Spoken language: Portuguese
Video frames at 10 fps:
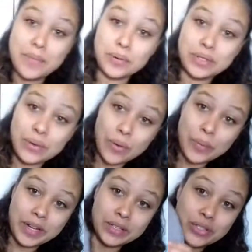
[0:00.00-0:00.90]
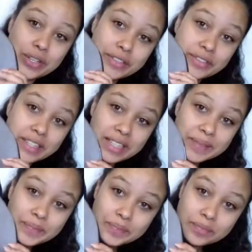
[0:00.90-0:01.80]
bolsa que eu comprei em
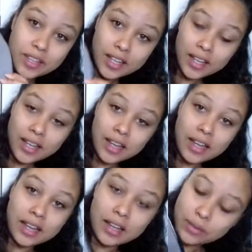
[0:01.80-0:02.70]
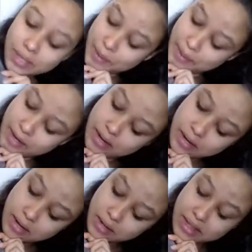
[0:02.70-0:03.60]
Joinville. Eu não lembro a marca.
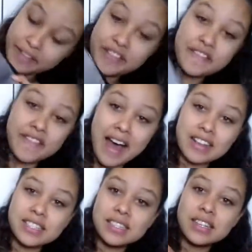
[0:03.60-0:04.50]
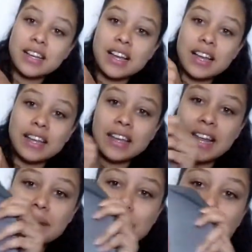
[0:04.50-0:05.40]
Da Vivaz. E ela
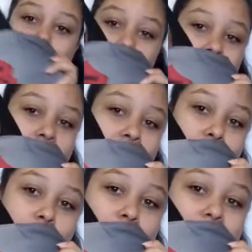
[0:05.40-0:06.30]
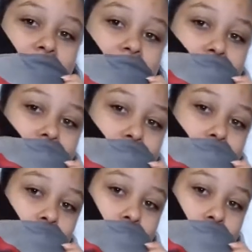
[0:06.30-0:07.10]
é muito linda, muito linda mesmo.